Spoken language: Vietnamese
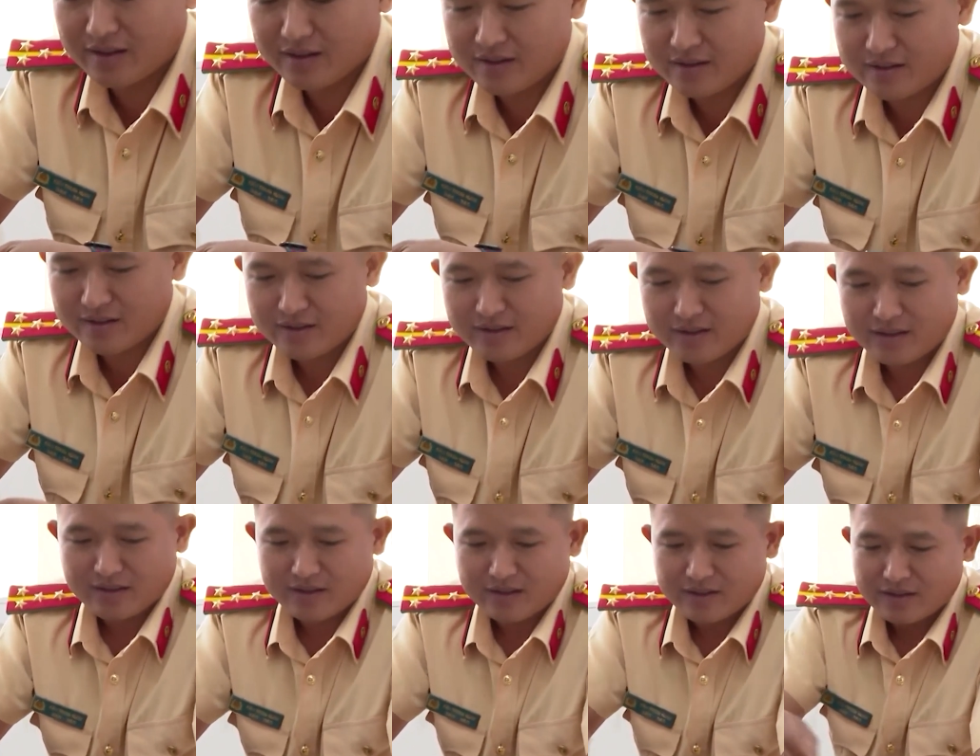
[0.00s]
rơi hai mươi
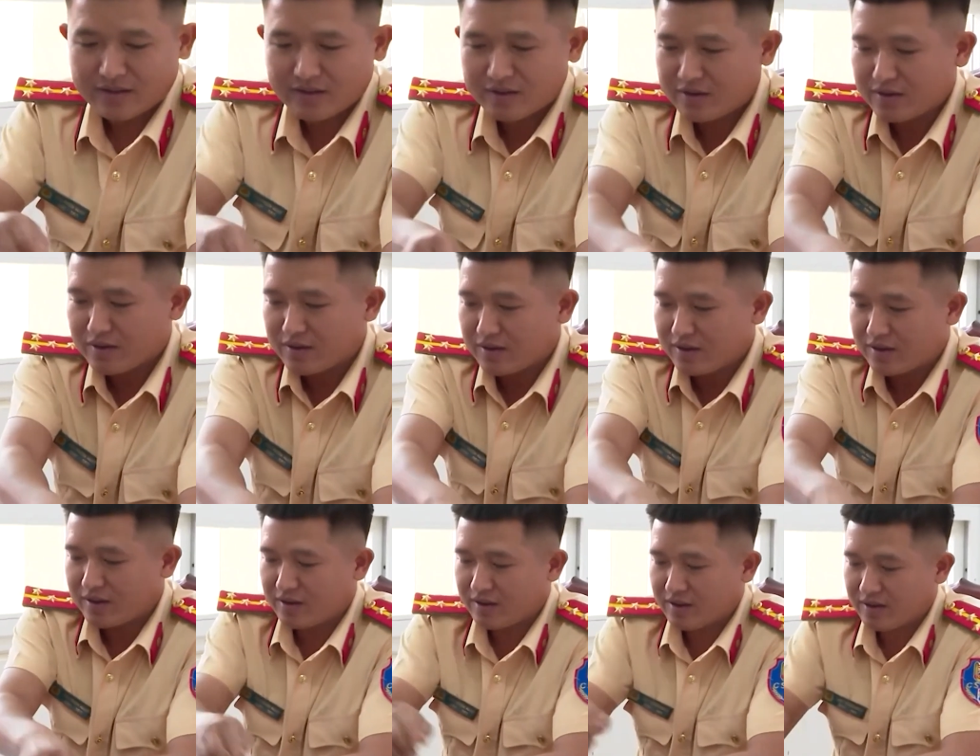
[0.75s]
chín triệu đồng.
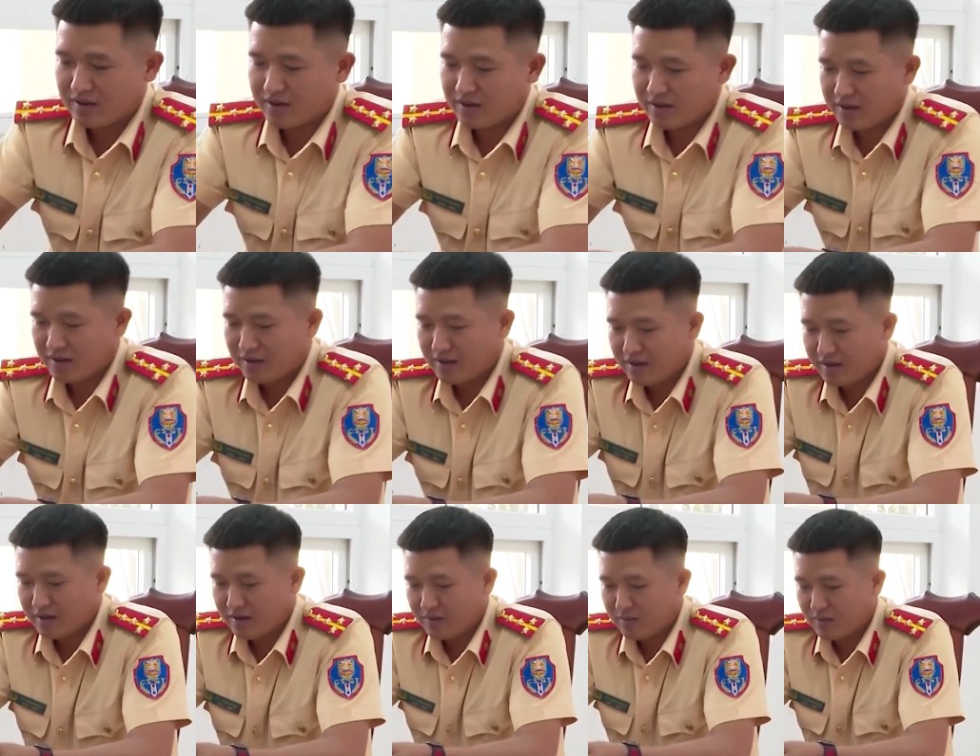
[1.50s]
Trong lúc đang
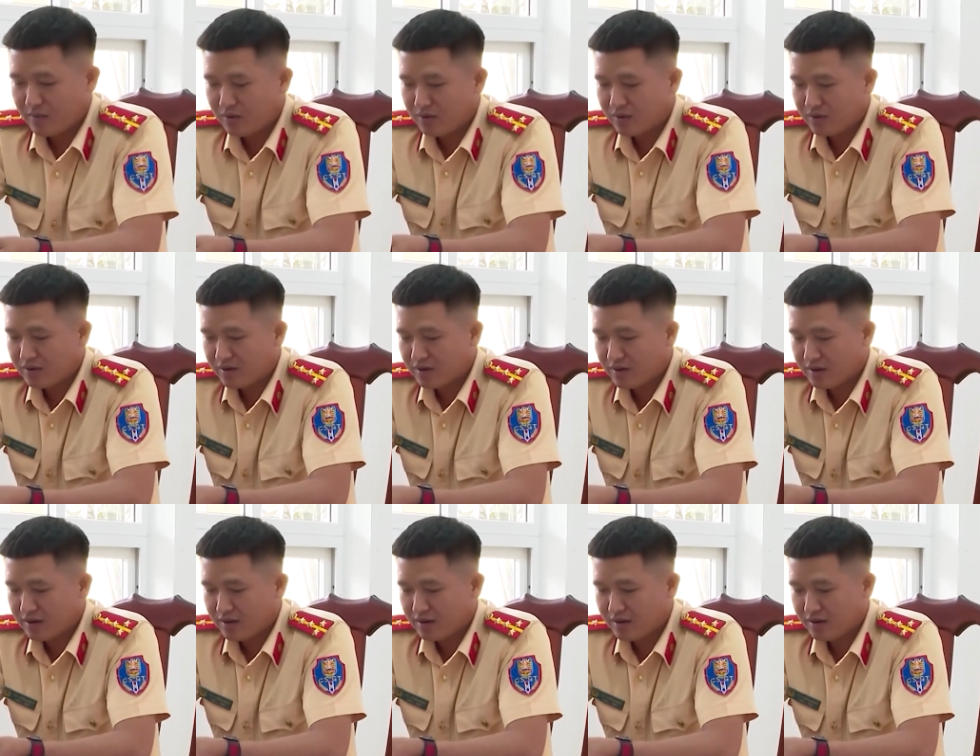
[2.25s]
bối rối đã mất số
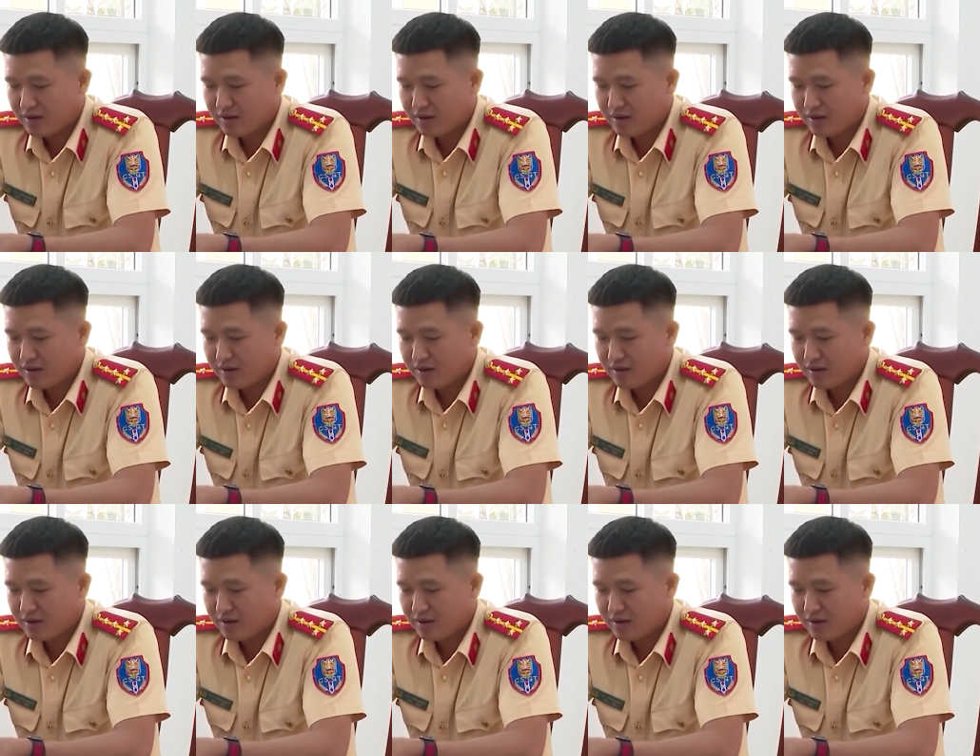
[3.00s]
tiền